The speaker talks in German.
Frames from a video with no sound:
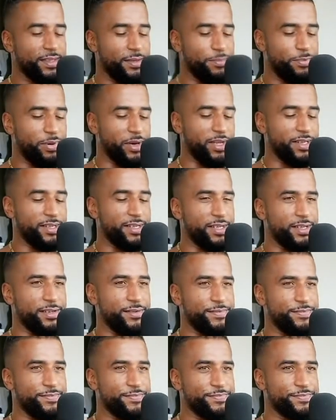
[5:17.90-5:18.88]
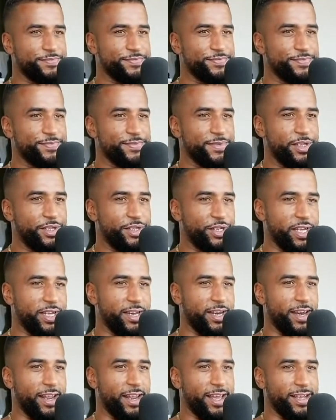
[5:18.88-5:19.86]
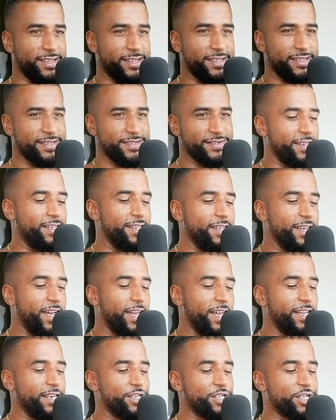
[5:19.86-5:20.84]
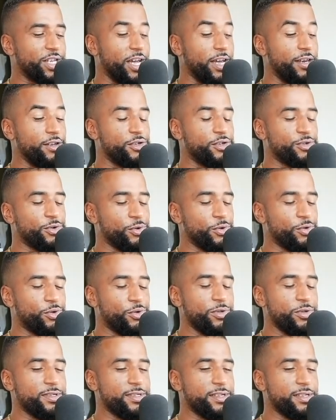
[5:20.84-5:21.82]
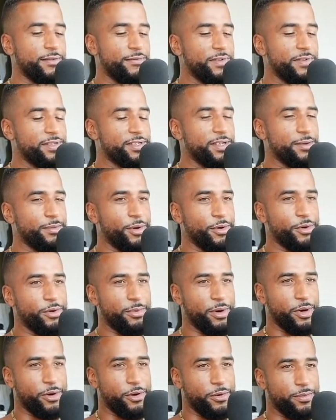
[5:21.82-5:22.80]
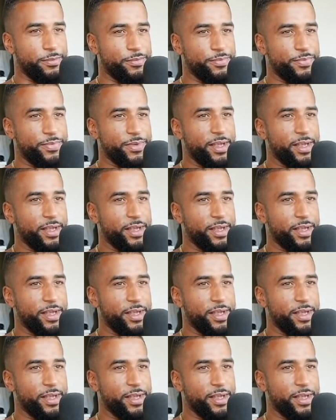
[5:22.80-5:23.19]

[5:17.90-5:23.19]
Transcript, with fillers: Die Beinchen die Chicken Legs, die eigentlich gar nicht so dünn sind, wie sie immer rüberkommen.